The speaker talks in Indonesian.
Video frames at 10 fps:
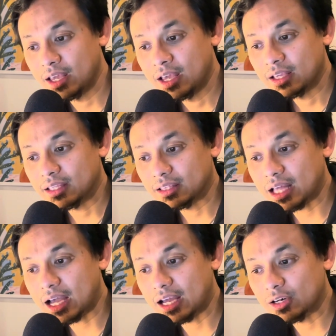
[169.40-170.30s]

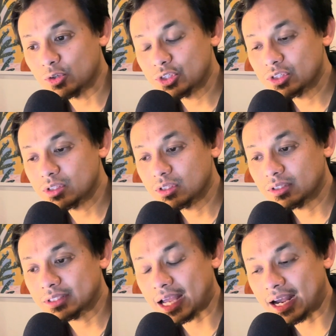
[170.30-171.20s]
Kita harus
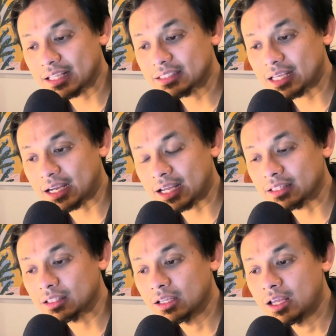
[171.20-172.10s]

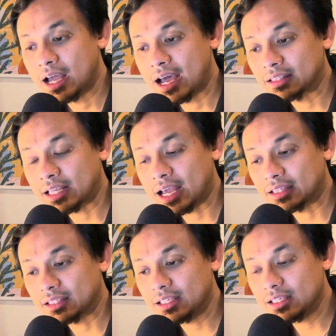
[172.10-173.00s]
sangat-sangat
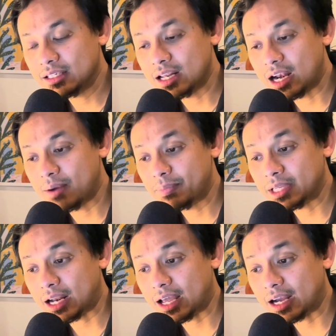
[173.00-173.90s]
hati-hati dalam
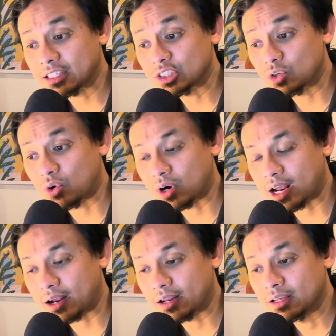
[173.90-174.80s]
menyalahkan
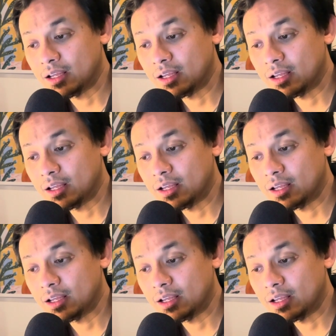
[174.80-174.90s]
seseorang